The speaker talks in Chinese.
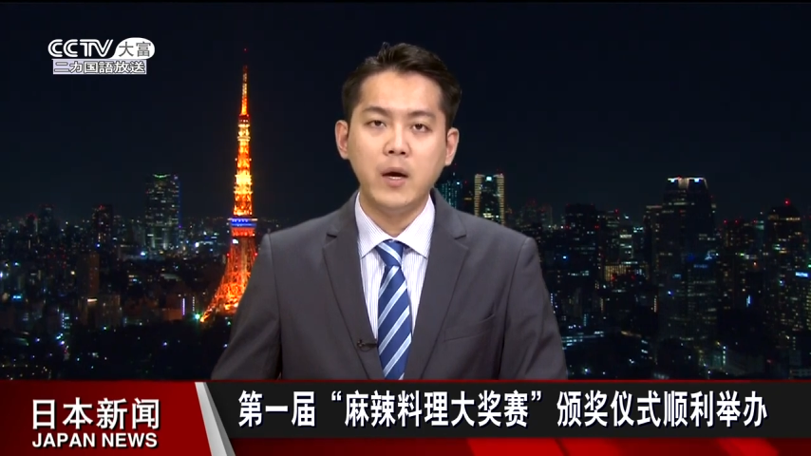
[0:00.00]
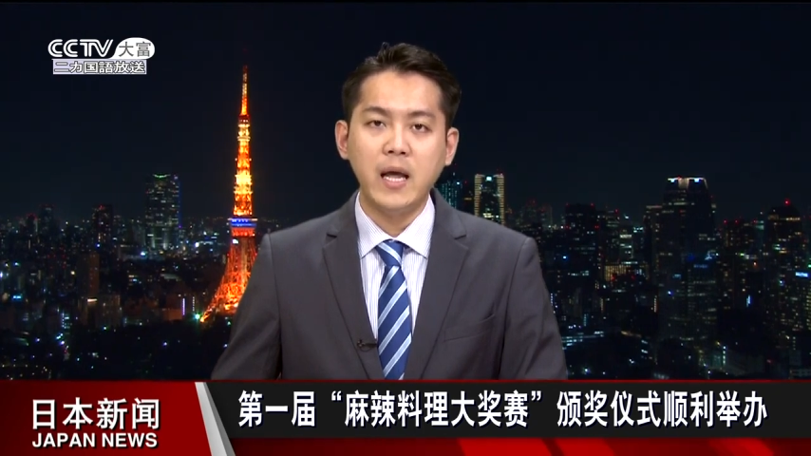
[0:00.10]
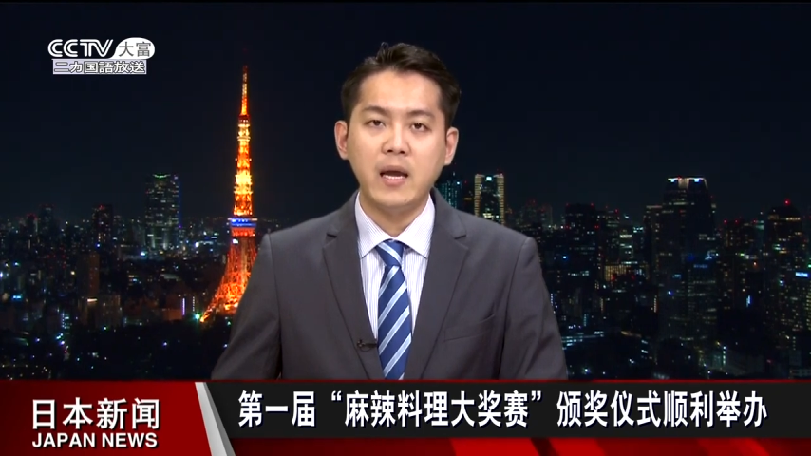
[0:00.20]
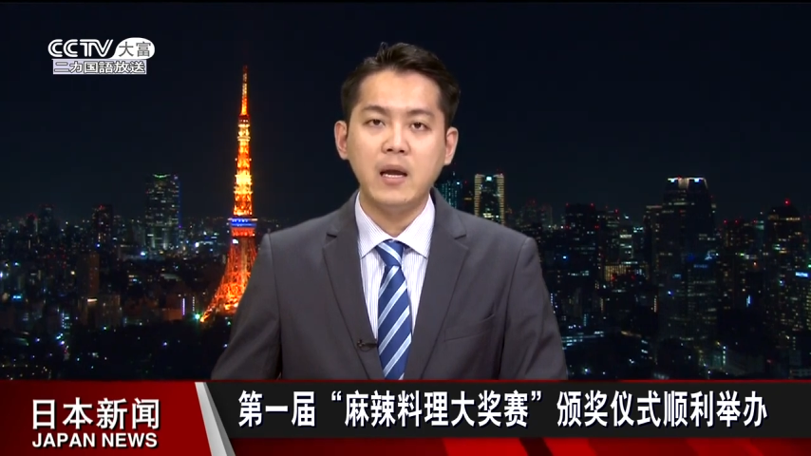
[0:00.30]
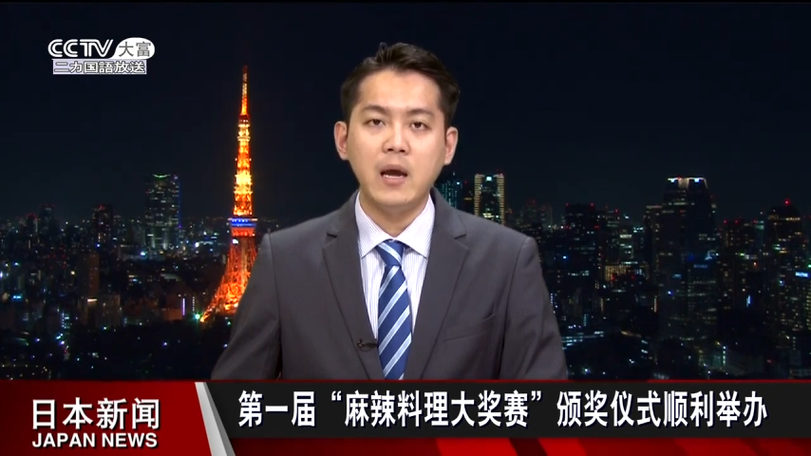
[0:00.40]

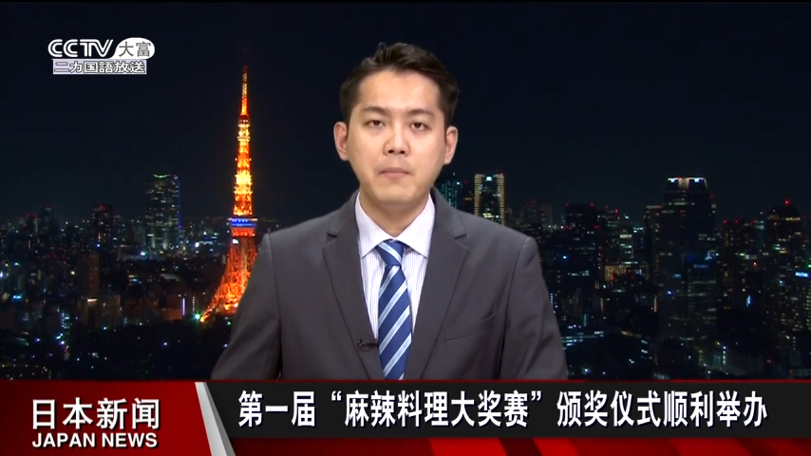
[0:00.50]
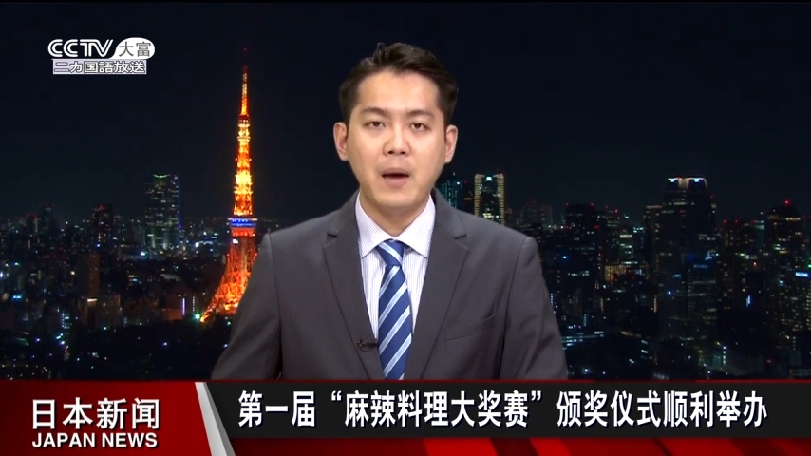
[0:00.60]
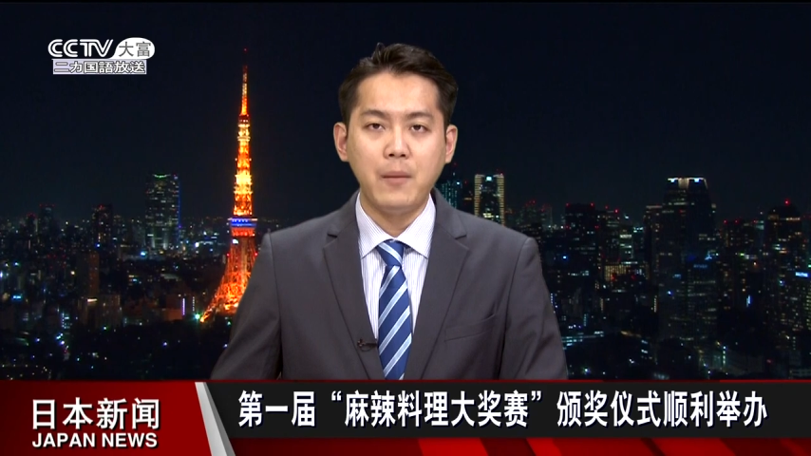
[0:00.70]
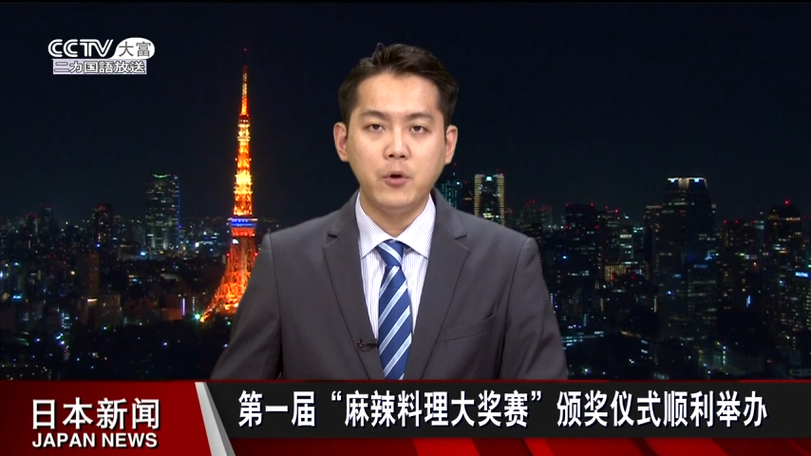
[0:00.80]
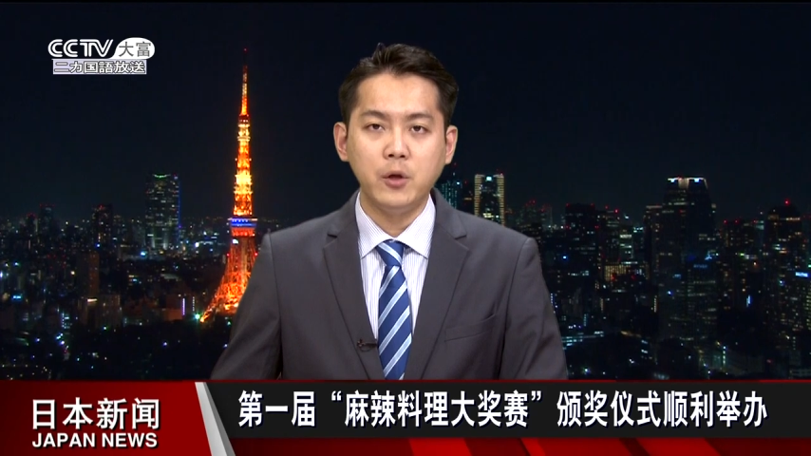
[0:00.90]
类、
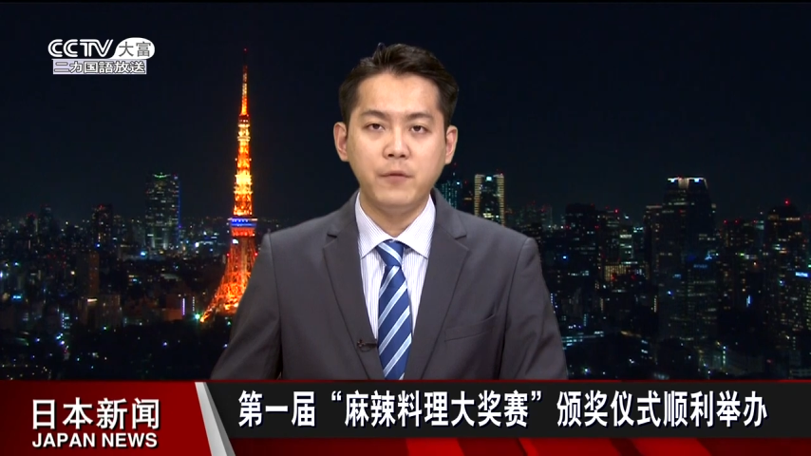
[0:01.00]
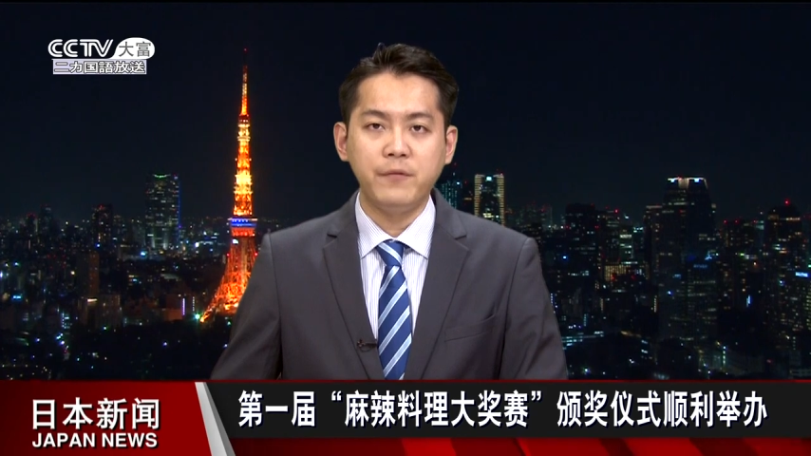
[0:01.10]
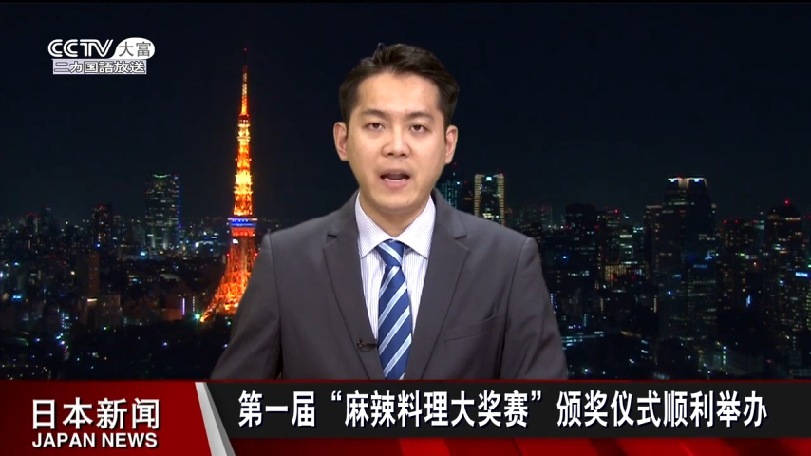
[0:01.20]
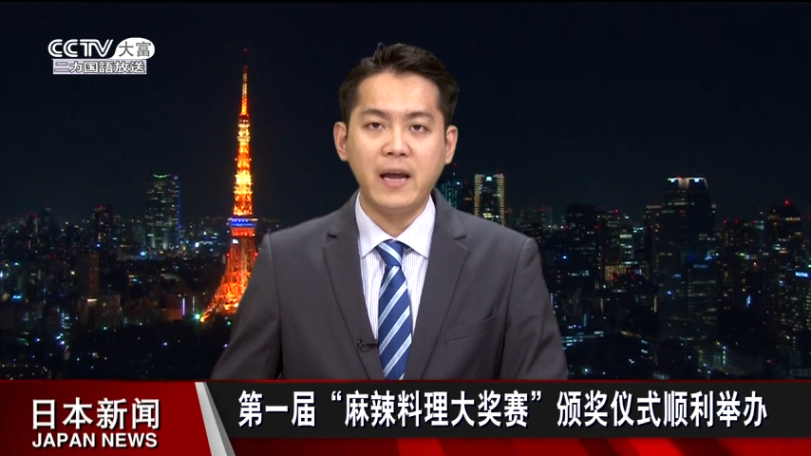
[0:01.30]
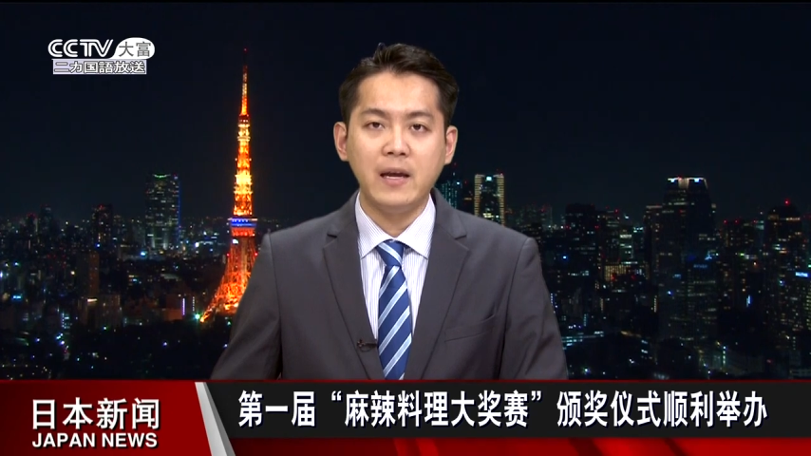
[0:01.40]
麻婆豆
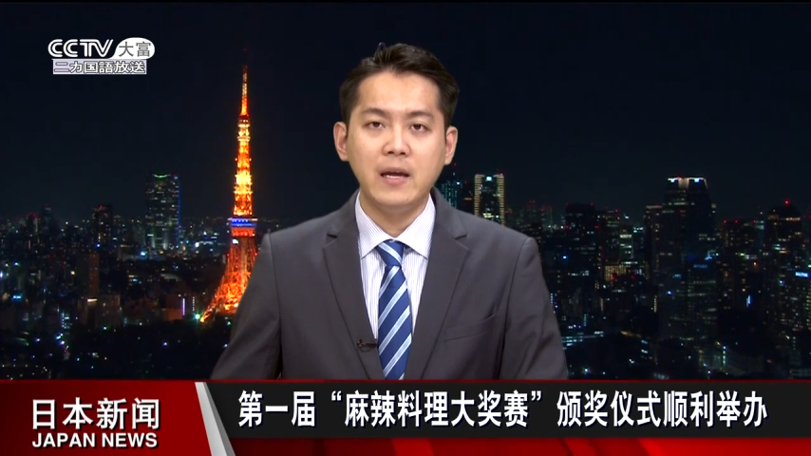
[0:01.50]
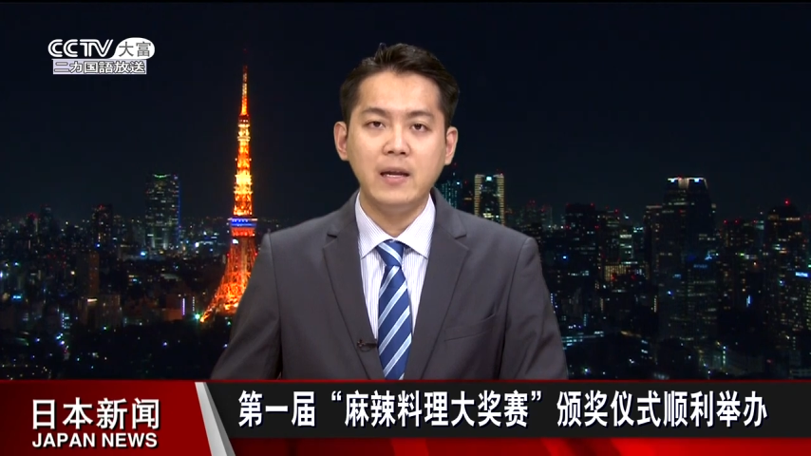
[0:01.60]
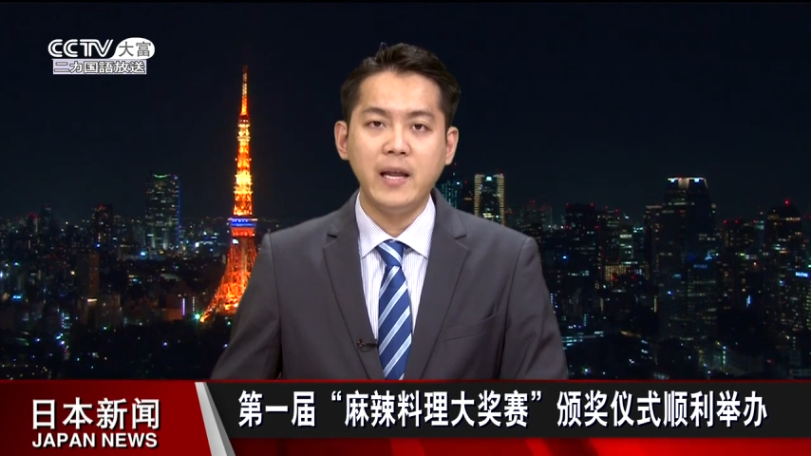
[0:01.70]
腐类、